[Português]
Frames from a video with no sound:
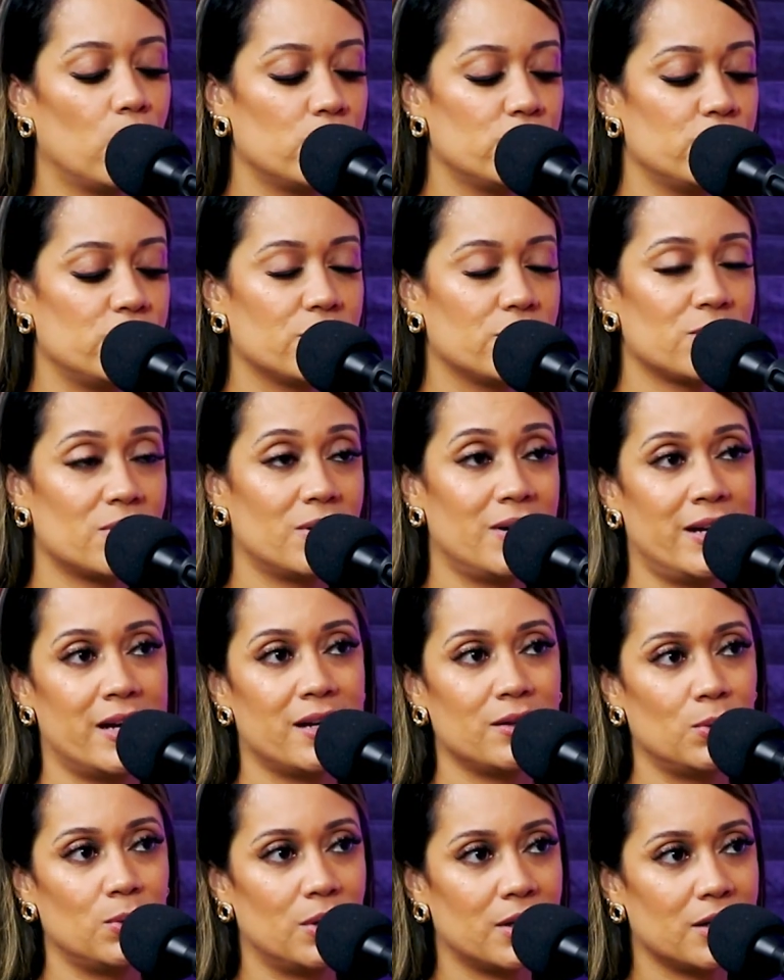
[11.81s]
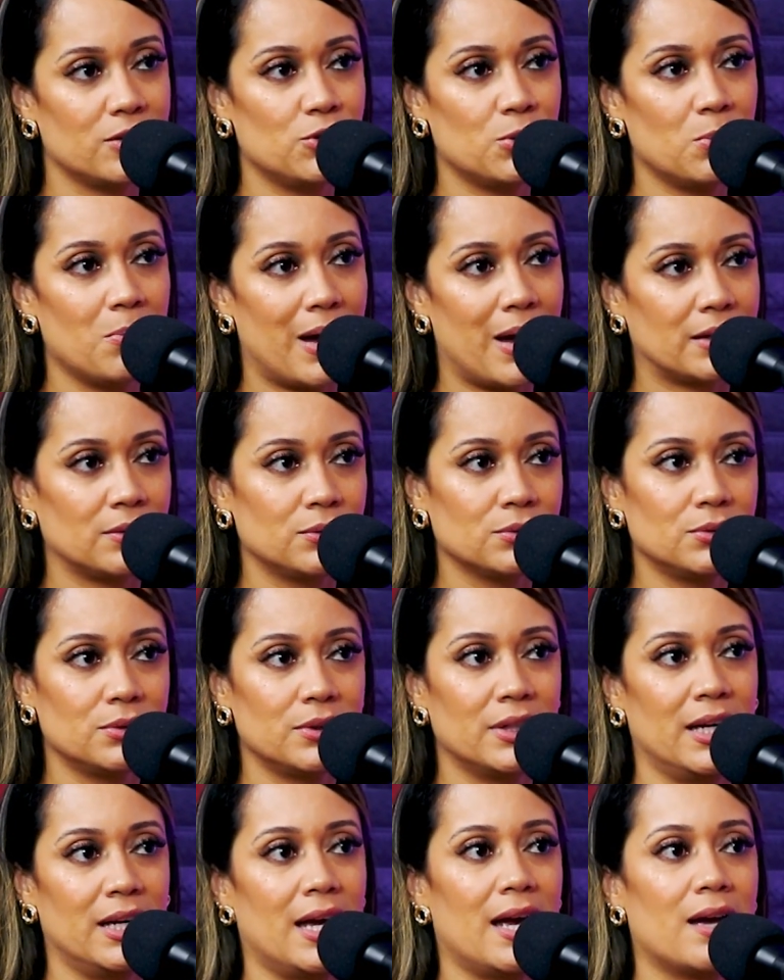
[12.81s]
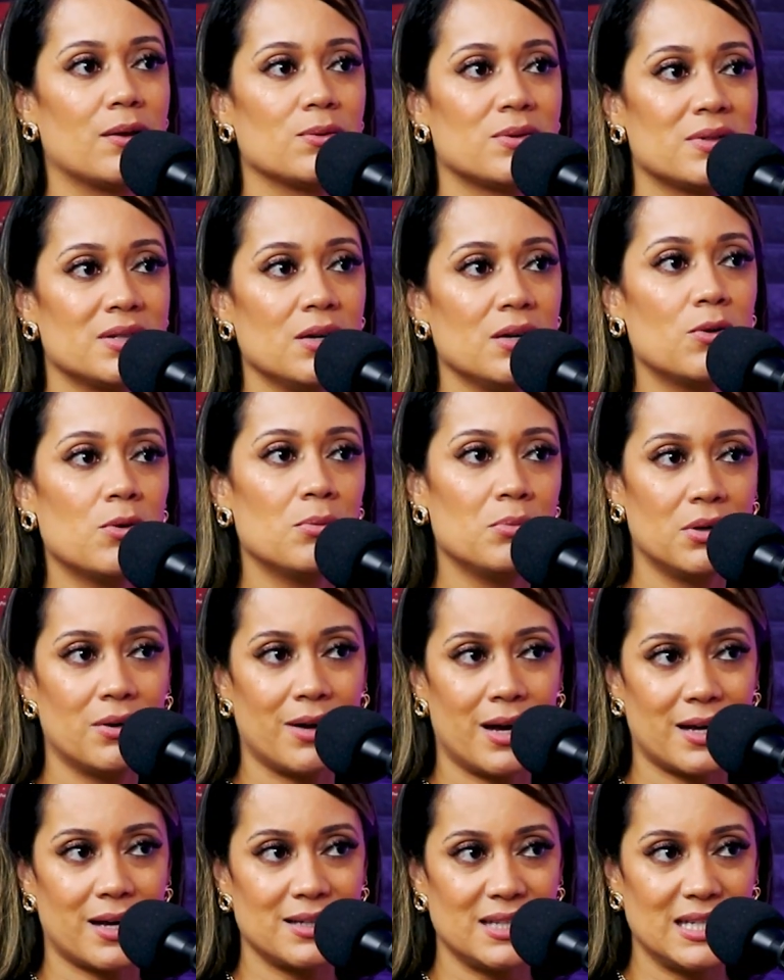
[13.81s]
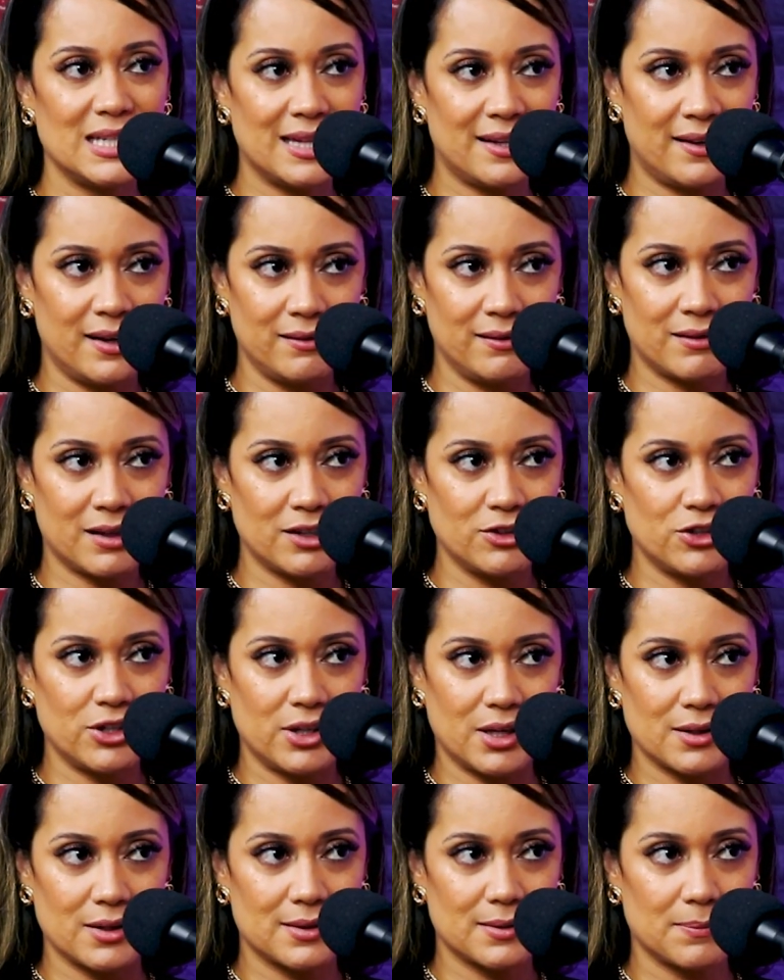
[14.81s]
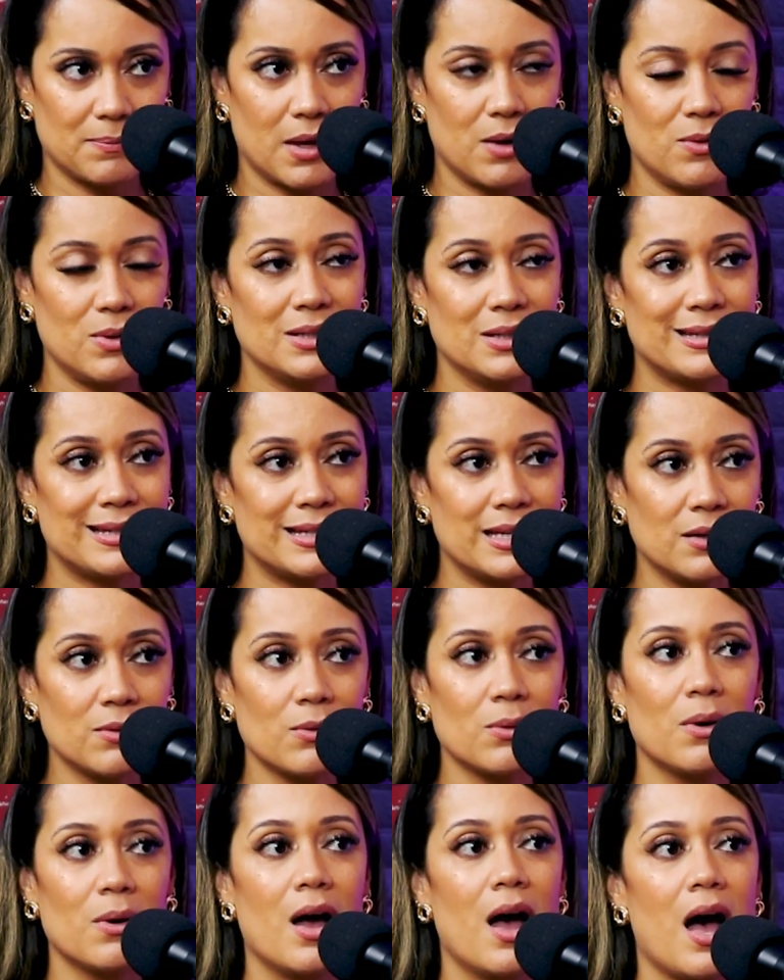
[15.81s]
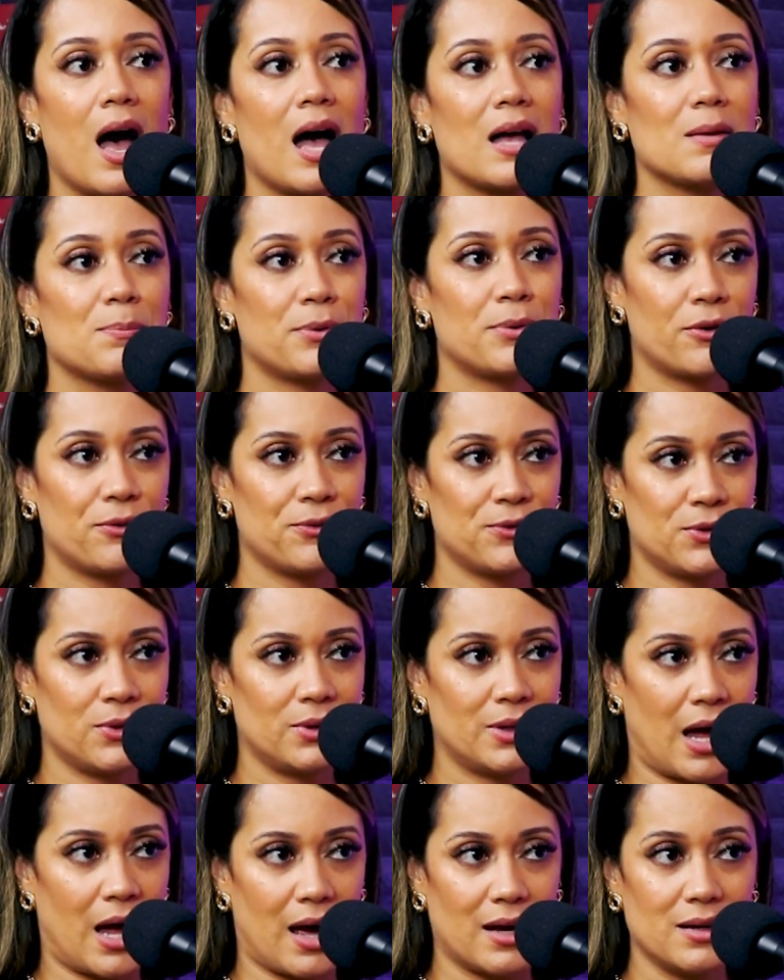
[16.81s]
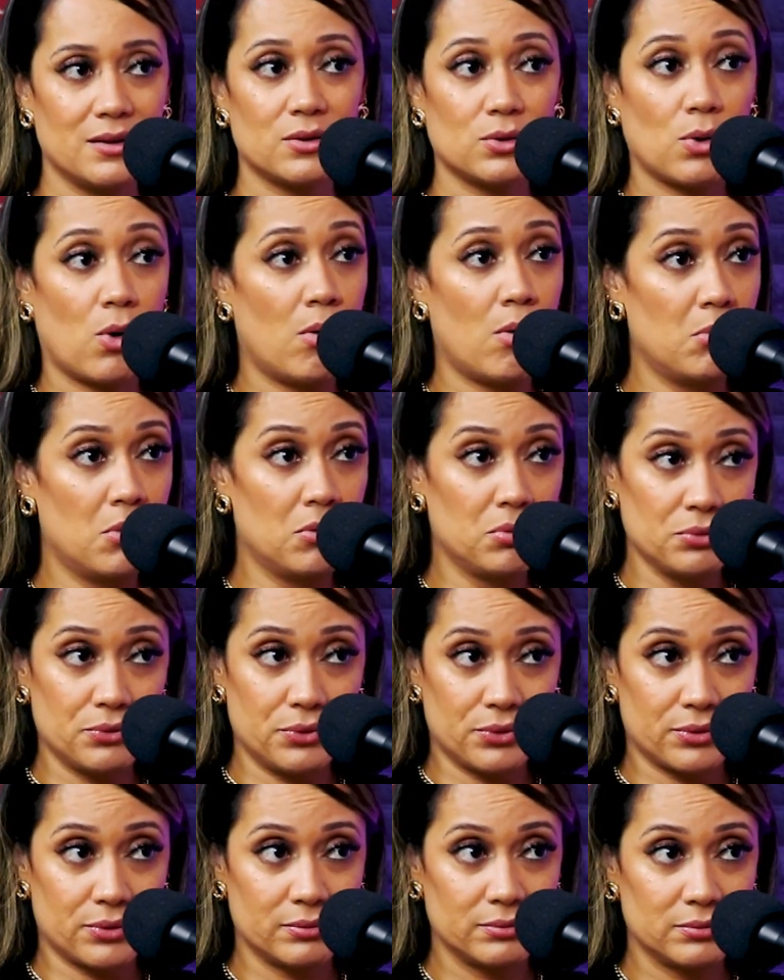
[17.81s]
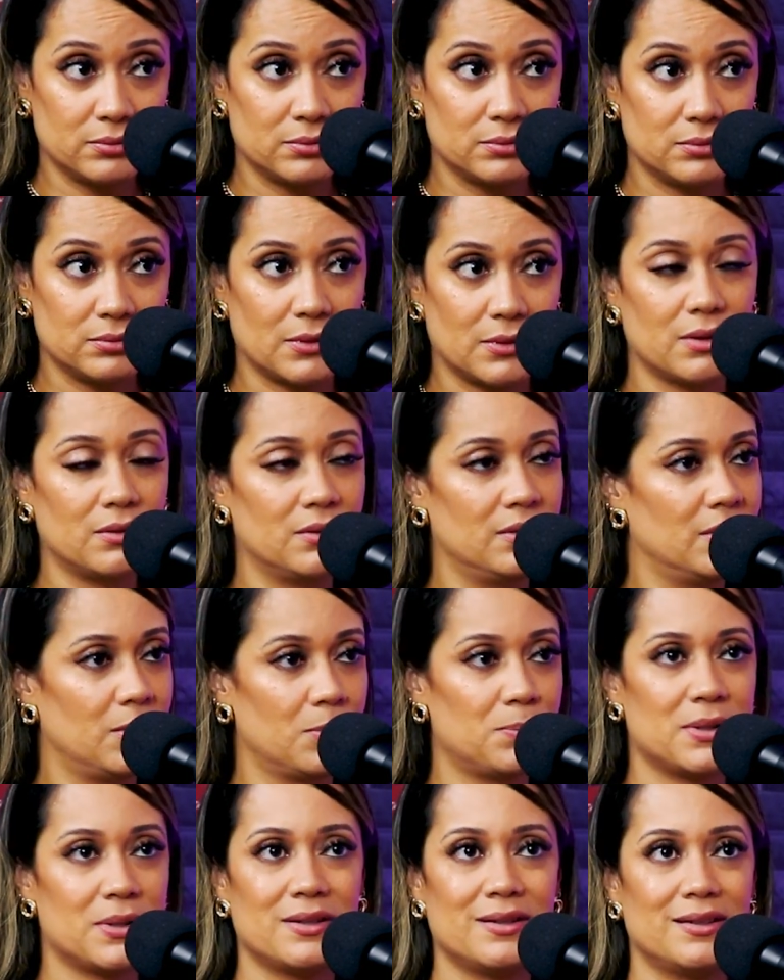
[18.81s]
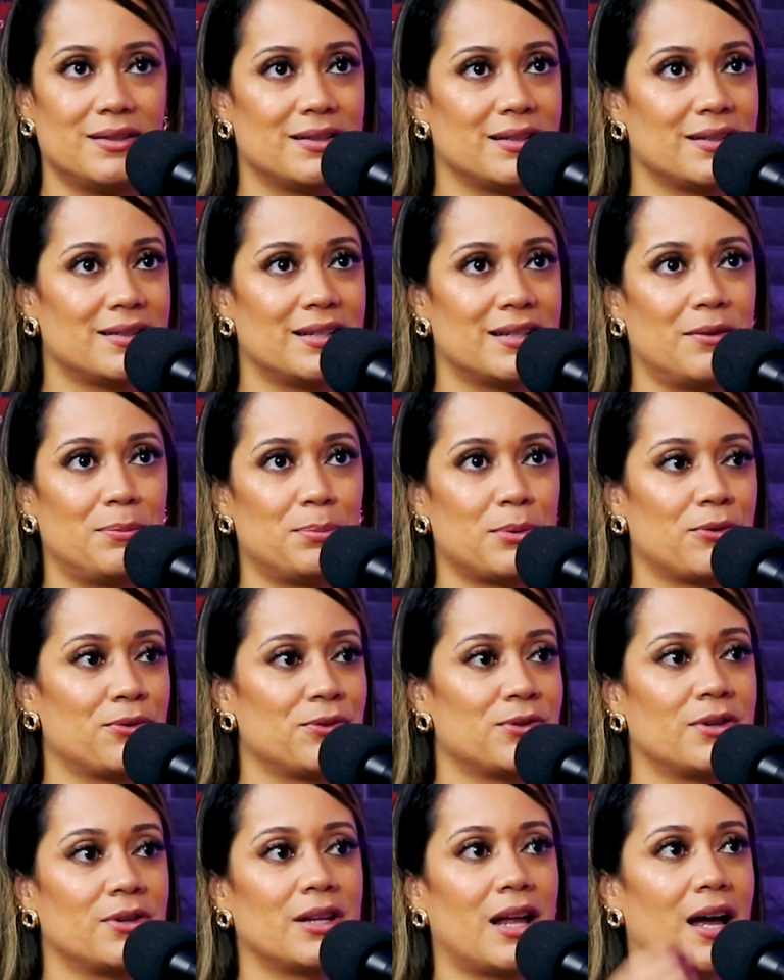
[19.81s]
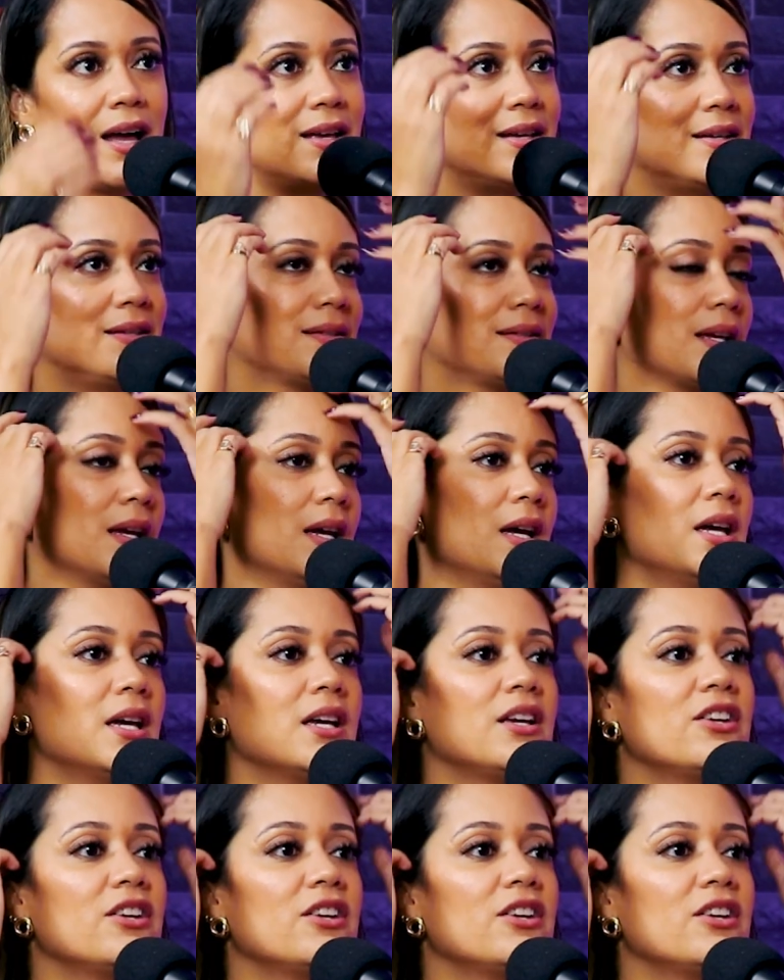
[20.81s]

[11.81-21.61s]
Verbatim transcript: Hoje eu sou criadora de um método que é 5 mil reais em 30 dias. Tá. Eu ensino profissionais comuns não precisa ser profissionais